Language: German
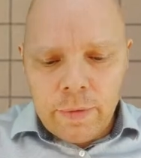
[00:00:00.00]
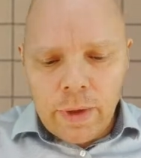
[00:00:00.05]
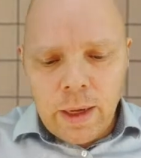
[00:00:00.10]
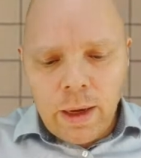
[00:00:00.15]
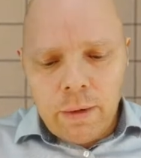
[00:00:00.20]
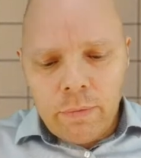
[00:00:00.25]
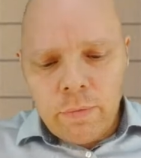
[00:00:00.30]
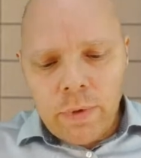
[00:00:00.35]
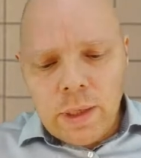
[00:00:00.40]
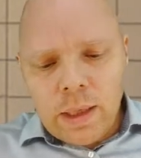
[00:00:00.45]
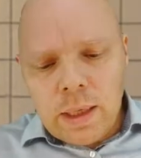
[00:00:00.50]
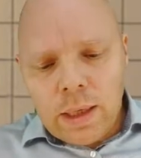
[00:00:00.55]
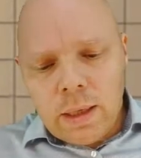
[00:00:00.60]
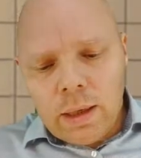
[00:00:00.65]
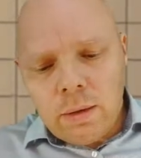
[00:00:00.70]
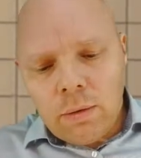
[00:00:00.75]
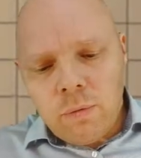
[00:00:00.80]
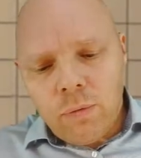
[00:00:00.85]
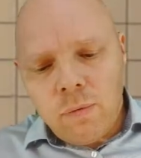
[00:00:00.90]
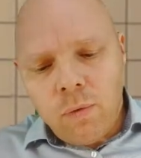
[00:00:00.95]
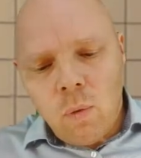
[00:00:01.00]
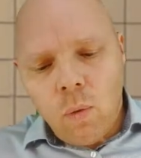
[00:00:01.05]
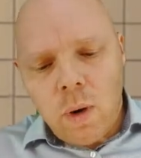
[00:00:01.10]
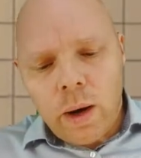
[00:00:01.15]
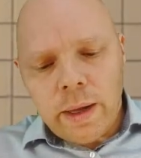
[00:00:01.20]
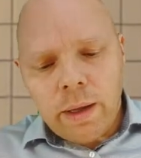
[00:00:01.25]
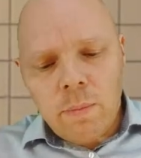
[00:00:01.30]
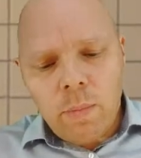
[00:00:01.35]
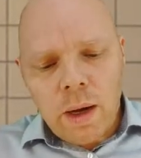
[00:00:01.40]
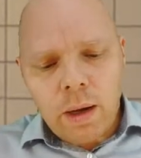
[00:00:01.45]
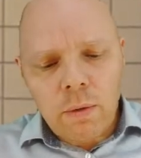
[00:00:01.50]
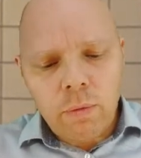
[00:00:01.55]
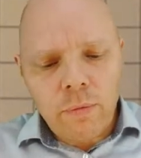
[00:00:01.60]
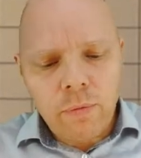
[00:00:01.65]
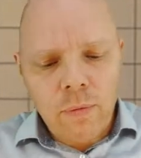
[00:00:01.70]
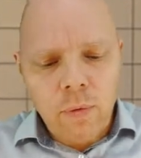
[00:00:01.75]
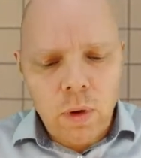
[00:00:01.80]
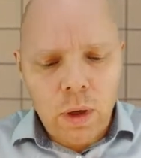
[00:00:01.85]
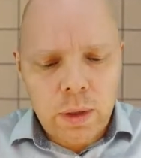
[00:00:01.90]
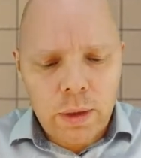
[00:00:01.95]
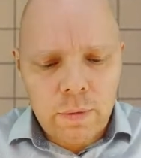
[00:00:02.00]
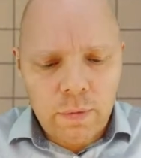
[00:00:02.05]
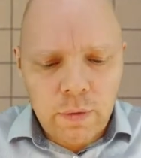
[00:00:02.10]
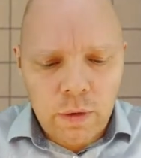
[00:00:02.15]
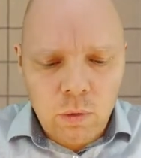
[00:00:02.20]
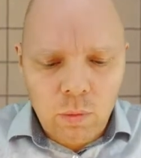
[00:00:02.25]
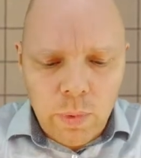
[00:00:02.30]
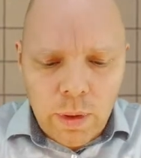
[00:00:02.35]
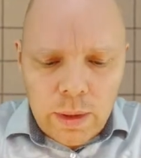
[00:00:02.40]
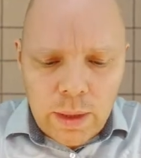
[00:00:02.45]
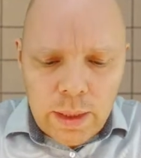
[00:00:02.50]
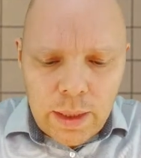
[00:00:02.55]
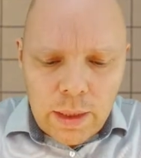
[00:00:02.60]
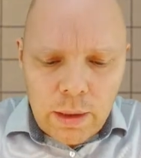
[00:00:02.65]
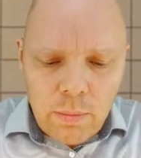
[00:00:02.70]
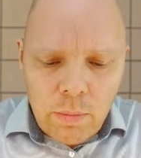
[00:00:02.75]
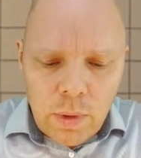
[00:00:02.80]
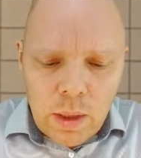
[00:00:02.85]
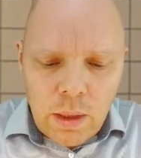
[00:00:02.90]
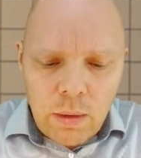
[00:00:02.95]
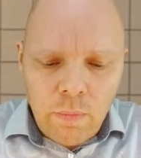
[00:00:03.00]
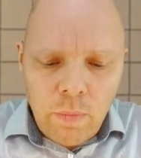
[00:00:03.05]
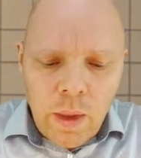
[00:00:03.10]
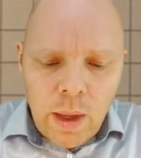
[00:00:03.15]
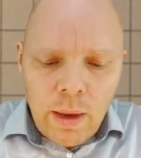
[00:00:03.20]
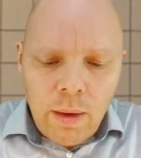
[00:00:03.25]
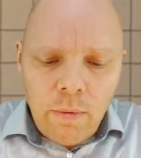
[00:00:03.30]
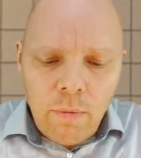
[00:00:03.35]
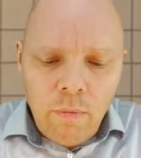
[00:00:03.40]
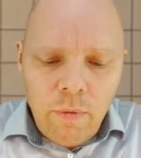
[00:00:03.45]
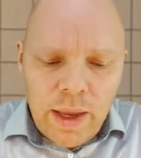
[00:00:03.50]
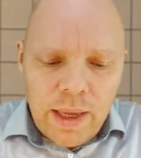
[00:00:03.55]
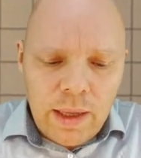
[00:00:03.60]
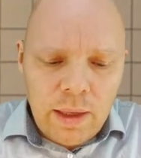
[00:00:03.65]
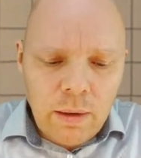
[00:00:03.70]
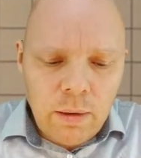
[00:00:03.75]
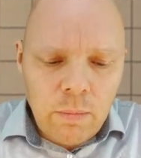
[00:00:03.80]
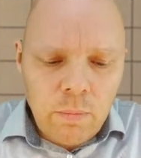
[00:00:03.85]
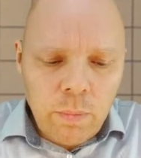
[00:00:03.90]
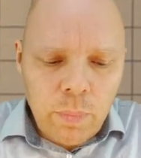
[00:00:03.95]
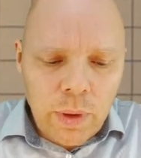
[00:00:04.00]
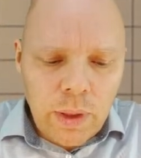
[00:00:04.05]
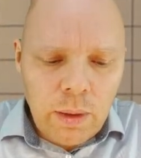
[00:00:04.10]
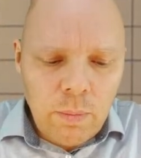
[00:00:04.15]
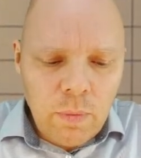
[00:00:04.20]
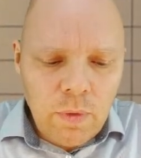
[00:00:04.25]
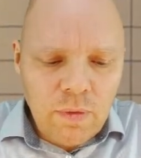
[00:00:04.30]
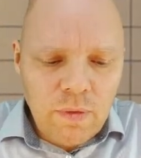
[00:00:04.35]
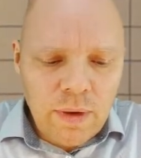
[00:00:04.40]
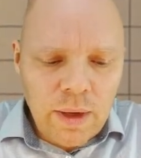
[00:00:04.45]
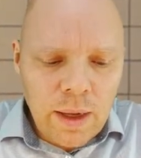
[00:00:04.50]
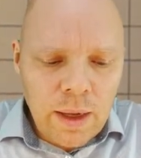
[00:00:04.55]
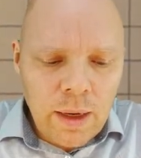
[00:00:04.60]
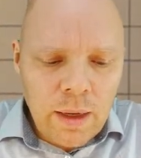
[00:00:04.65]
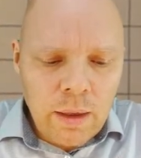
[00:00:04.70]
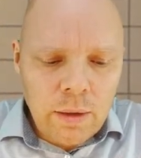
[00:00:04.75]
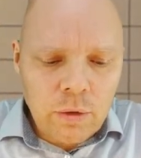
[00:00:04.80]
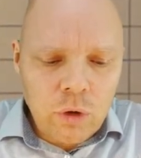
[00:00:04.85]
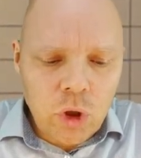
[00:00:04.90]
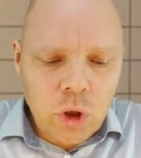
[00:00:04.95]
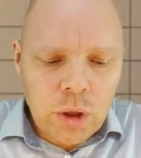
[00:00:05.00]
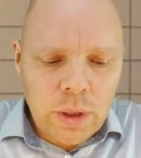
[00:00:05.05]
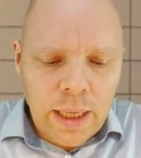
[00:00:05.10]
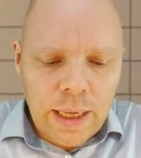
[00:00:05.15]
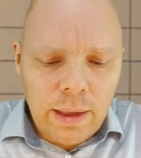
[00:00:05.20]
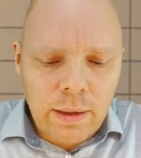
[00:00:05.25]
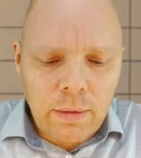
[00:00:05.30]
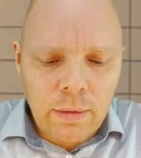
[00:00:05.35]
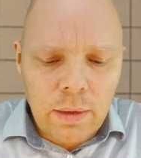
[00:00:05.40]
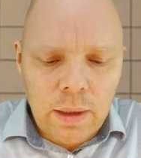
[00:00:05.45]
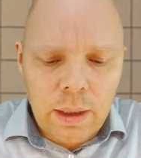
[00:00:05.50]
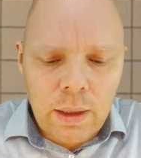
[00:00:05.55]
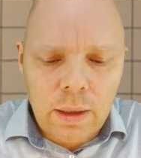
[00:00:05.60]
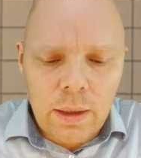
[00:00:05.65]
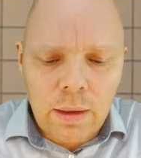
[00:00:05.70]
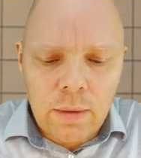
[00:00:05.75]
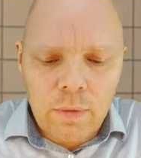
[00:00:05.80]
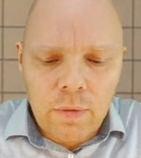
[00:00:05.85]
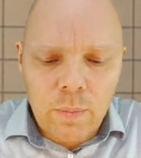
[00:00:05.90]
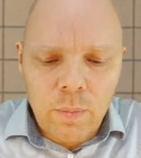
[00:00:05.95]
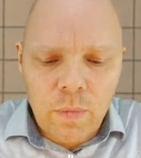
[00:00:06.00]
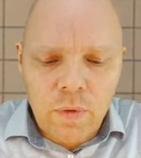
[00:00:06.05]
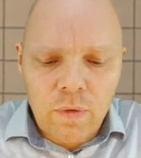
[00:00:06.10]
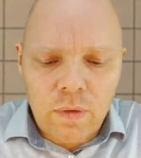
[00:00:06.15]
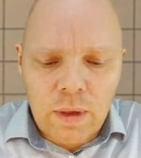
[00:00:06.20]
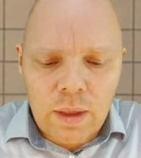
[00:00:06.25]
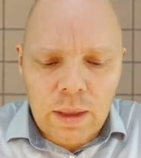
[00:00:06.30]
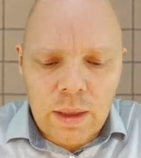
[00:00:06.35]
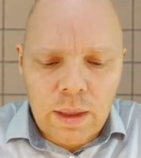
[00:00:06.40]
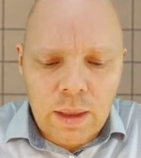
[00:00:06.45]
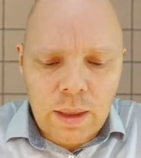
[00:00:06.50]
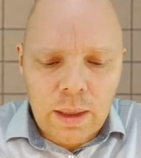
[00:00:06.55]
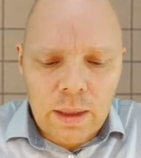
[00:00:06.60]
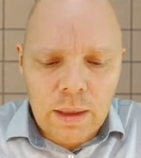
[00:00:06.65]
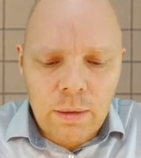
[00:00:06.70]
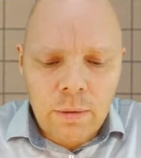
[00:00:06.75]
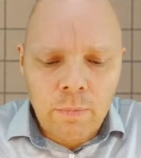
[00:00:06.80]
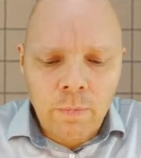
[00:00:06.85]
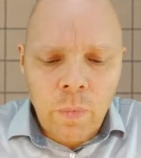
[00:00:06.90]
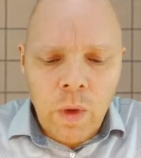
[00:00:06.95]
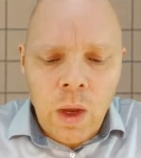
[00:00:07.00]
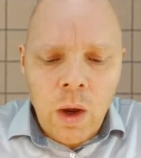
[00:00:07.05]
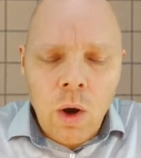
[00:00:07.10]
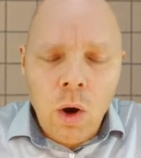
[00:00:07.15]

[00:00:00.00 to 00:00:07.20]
Ja, wie gehe ich vor? Ich mache folgendes, ich überlege mir, welche Primzahl steckt in der 70 drin